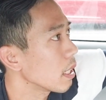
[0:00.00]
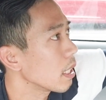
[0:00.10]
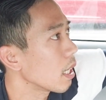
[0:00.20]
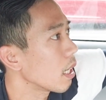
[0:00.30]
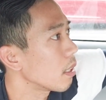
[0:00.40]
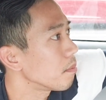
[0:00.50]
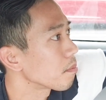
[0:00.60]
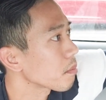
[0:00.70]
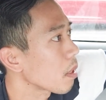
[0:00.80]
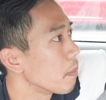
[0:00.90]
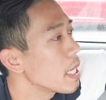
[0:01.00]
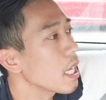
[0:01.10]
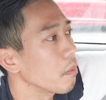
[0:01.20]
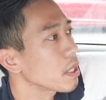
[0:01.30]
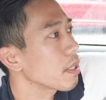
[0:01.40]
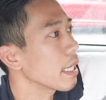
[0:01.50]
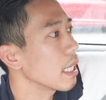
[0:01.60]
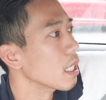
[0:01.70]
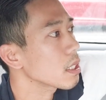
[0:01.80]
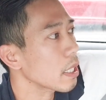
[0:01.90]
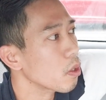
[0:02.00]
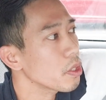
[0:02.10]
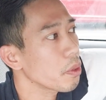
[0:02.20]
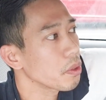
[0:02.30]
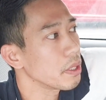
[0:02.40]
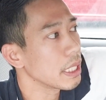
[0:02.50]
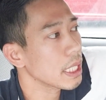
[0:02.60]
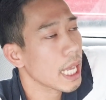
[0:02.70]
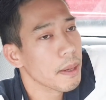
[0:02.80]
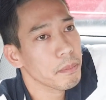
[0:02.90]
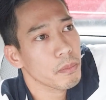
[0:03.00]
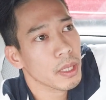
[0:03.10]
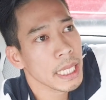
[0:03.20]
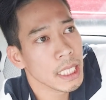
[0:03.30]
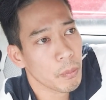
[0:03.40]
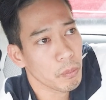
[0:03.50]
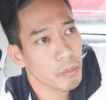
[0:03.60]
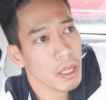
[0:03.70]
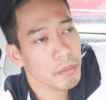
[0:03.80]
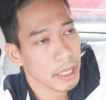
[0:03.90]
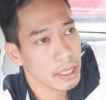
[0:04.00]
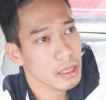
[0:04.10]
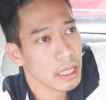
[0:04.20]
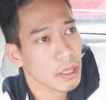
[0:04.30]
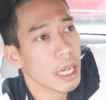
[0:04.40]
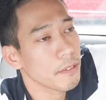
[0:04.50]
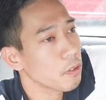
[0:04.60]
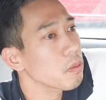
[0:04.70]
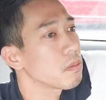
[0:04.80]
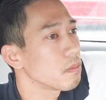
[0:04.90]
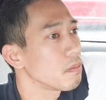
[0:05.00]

thì uh, mình hy vọng sau này uh, sẽ có nhiều người Việt Nam lấy chồng bên Mỹ sẽ được hạnh phúc